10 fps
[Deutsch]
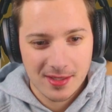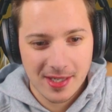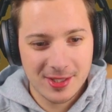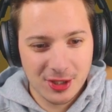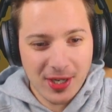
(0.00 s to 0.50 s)

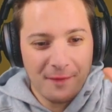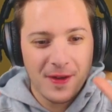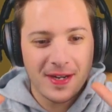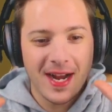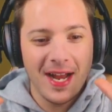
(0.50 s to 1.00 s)
Ich drücke
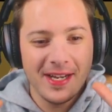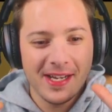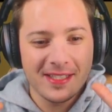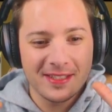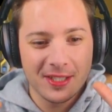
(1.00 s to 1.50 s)
einfach gar
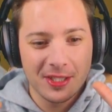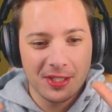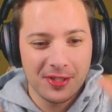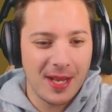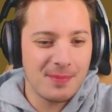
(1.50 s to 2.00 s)
nichts.
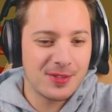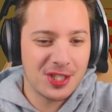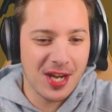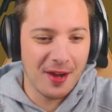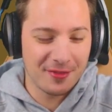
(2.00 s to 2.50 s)
Ich habe es
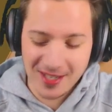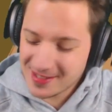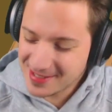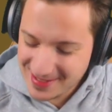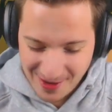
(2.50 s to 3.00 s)
geschafft,
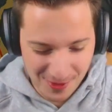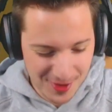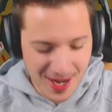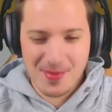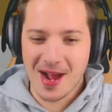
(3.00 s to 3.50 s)
alles klar.
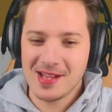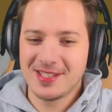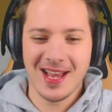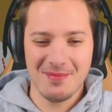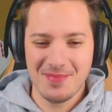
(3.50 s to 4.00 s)
Wunderbar,
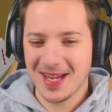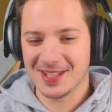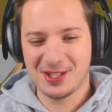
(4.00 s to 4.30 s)
ist ja ein mega